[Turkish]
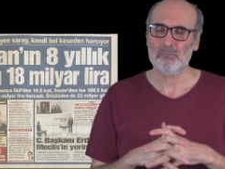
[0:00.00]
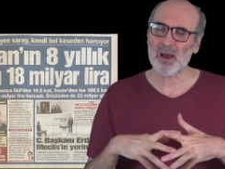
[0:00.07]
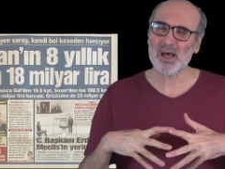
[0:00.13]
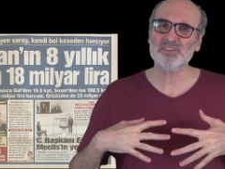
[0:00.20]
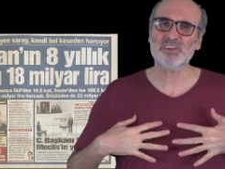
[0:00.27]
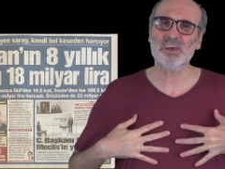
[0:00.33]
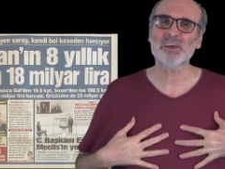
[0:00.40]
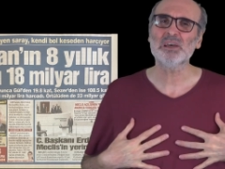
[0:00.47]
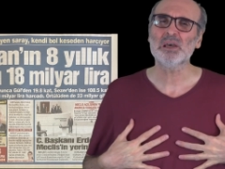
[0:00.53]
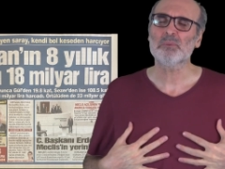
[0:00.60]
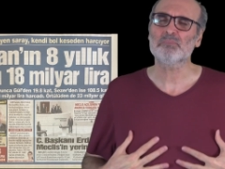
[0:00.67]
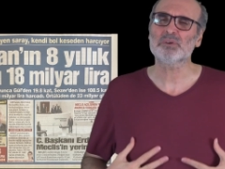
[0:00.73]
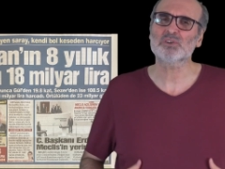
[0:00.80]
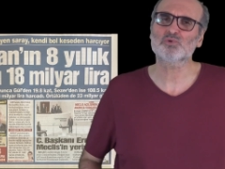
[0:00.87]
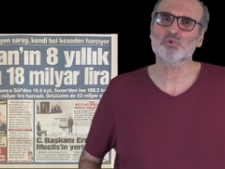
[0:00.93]
Ben de
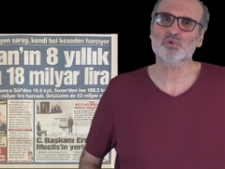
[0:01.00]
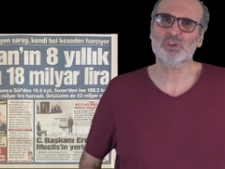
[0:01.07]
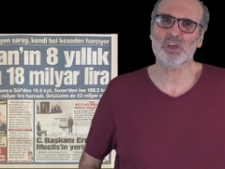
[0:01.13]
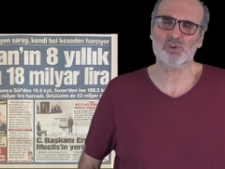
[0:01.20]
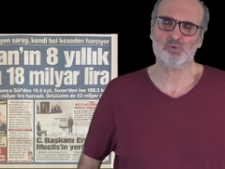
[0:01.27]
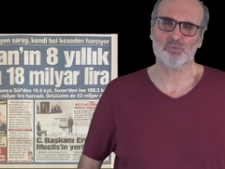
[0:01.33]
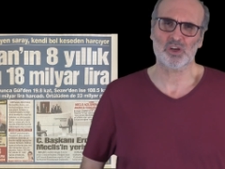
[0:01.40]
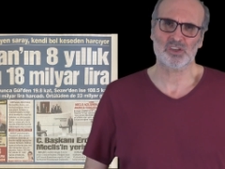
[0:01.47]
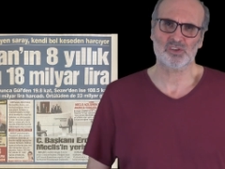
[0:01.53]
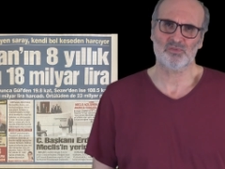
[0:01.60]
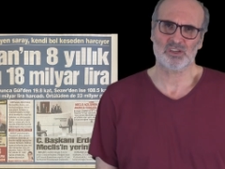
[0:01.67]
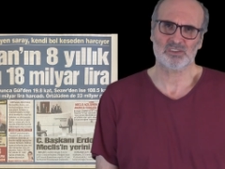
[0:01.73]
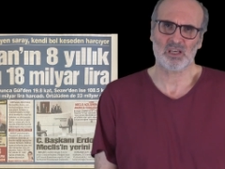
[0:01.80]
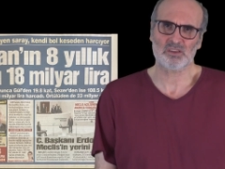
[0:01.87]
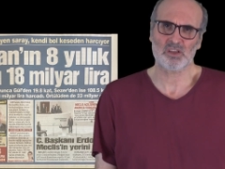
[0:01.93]
bir Türkiye Cumhuriyeti
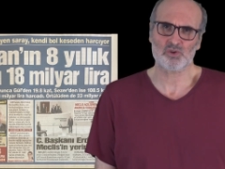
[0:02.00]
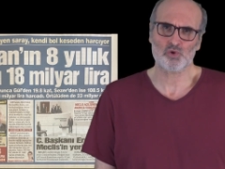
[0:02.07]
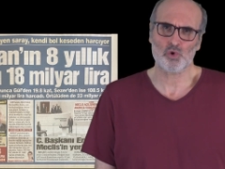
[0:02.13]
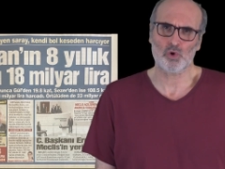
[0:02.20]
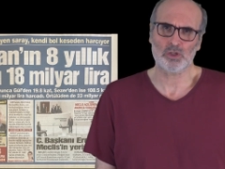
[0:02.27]
vatandaşı